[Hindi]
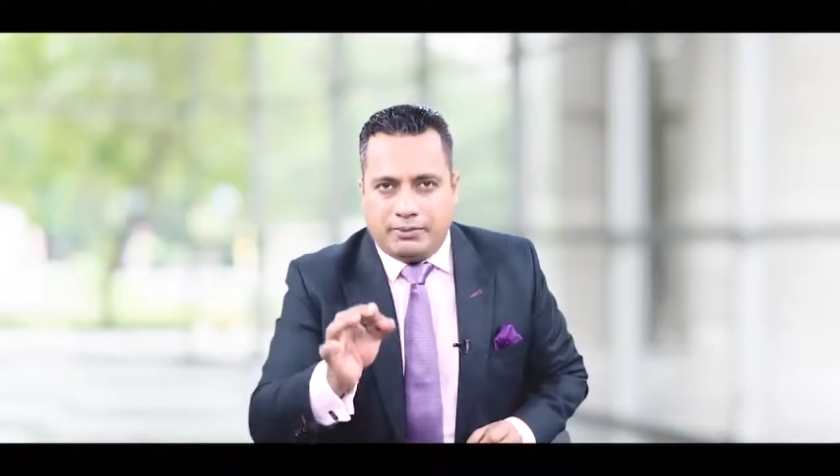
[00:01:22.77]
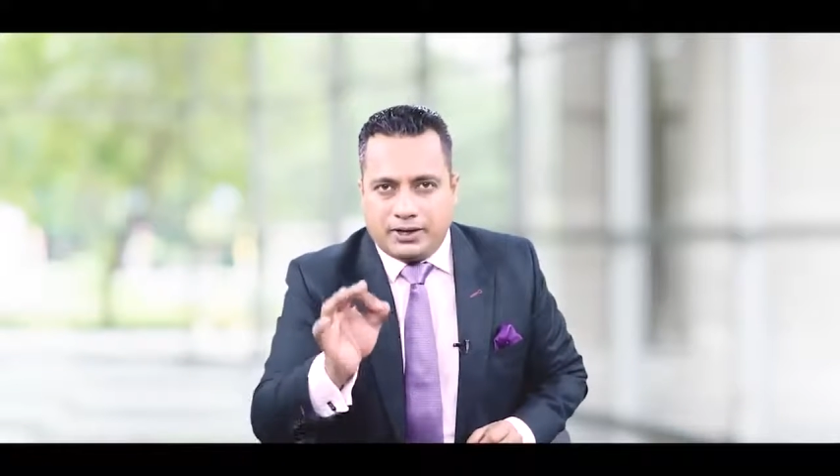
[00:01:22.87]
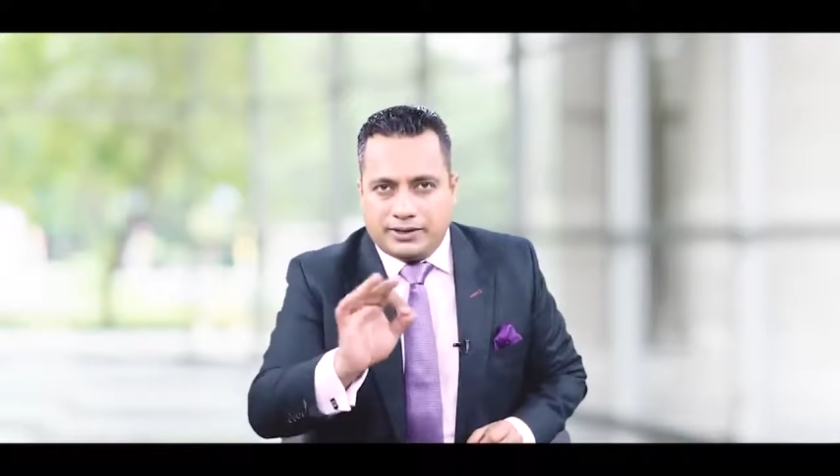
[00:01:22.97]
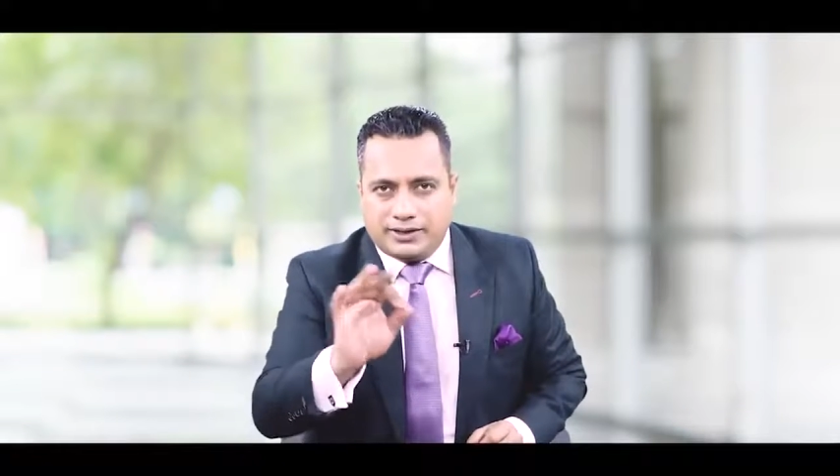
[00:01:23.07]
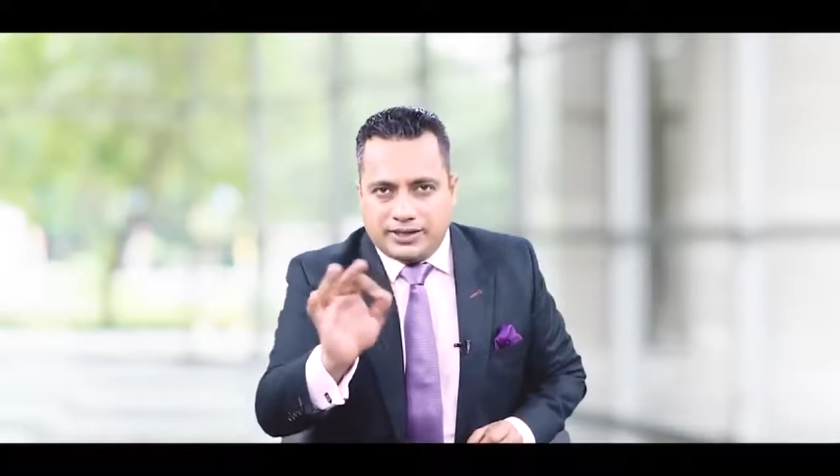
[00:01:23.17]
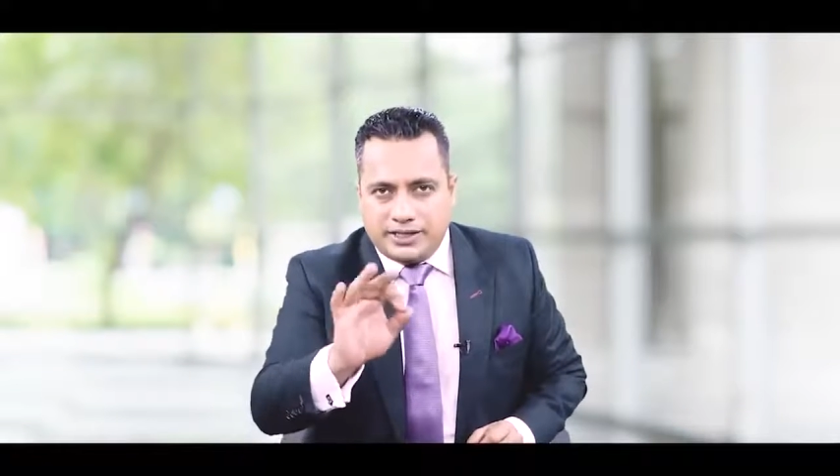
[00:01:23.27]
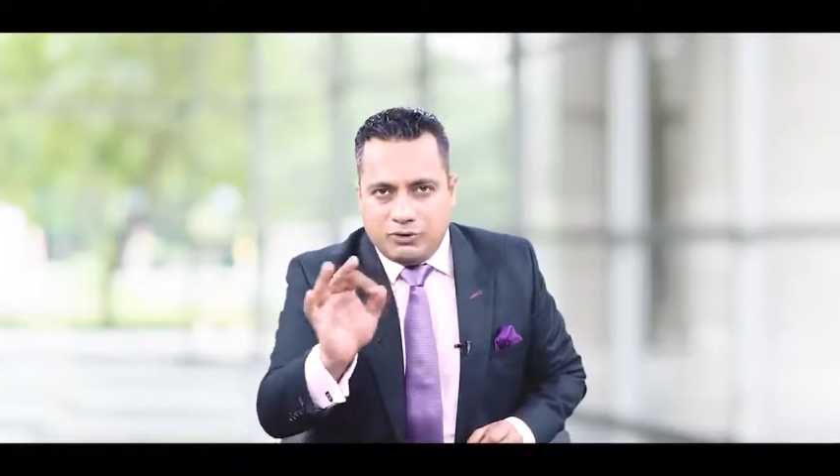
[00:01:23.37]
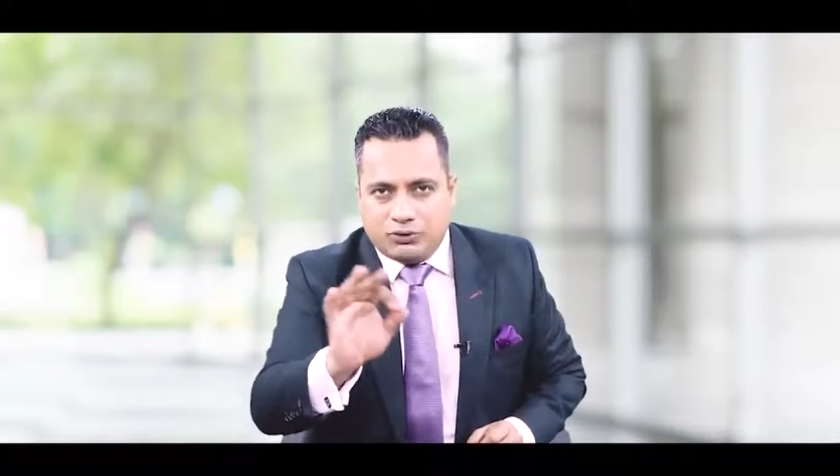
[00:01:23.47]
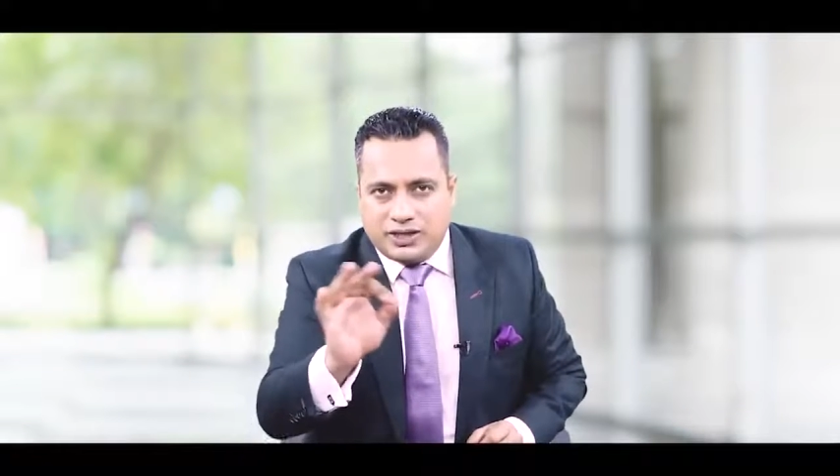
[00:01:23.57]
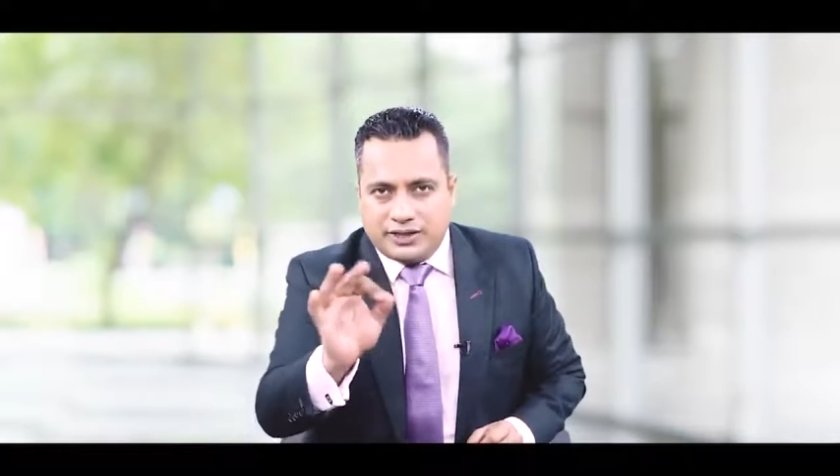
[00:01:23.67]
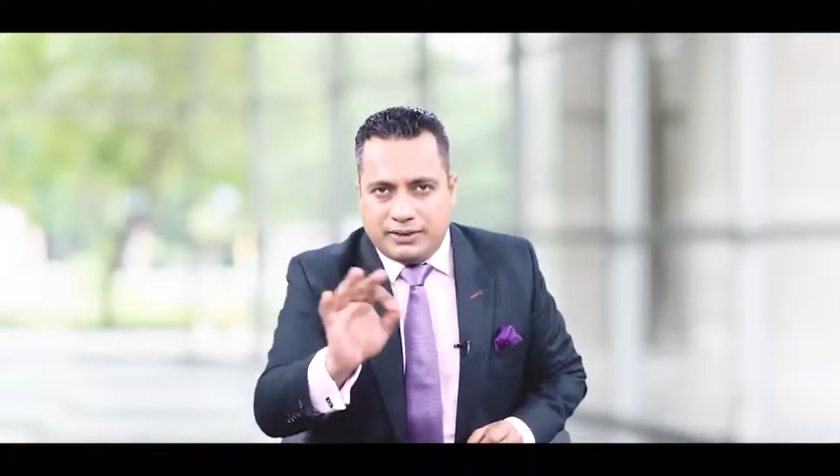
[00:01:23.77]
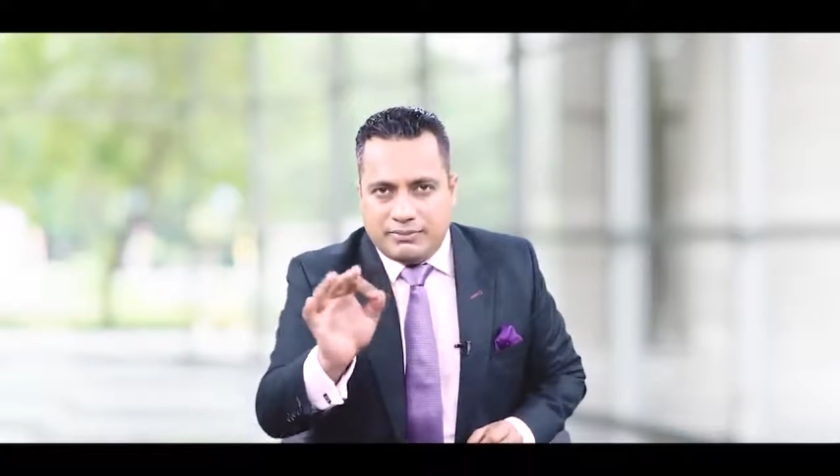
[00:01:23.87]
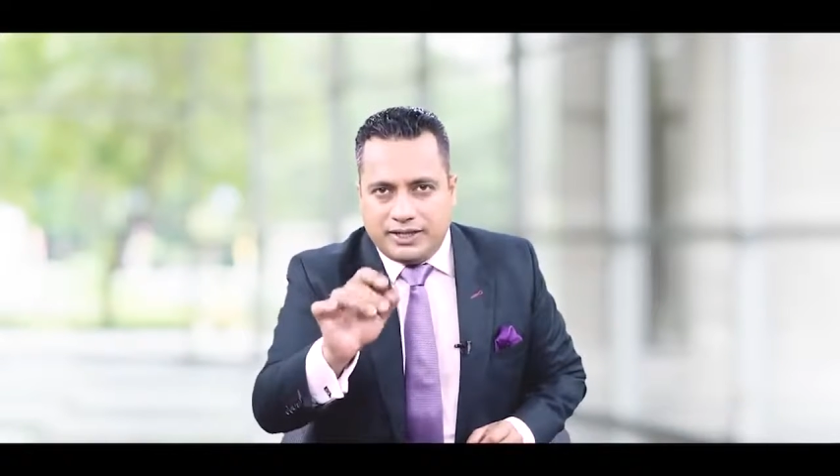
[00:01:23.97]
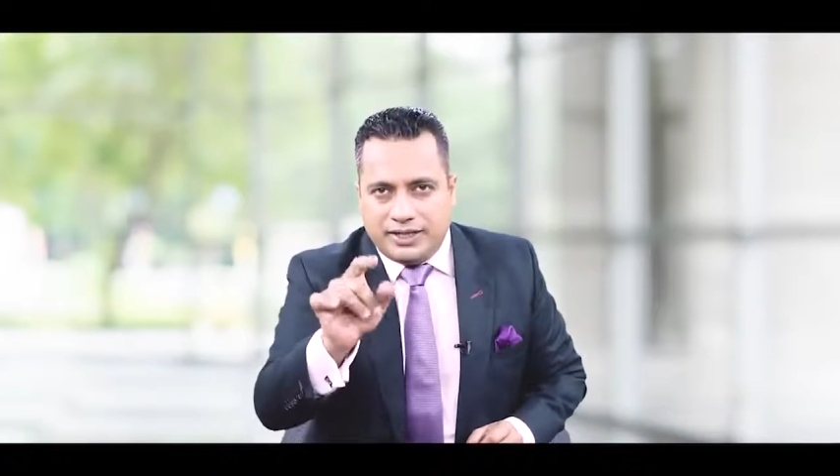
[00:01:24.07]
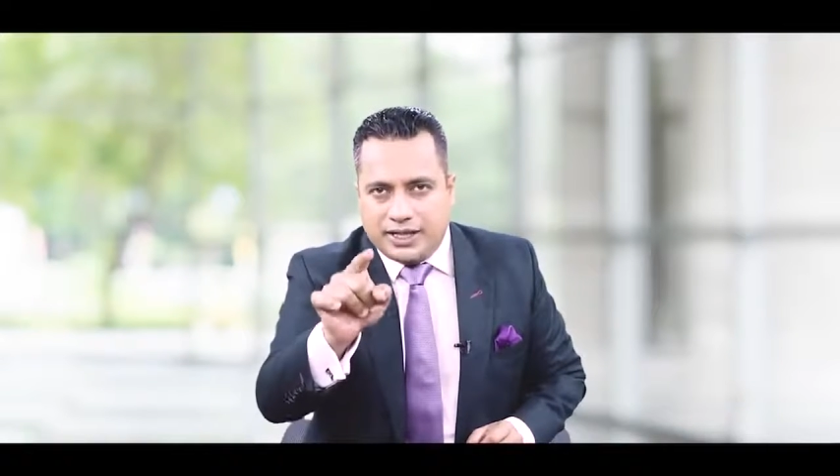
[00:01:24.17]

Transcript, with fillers: परिस्थिति में उतना दम नहीं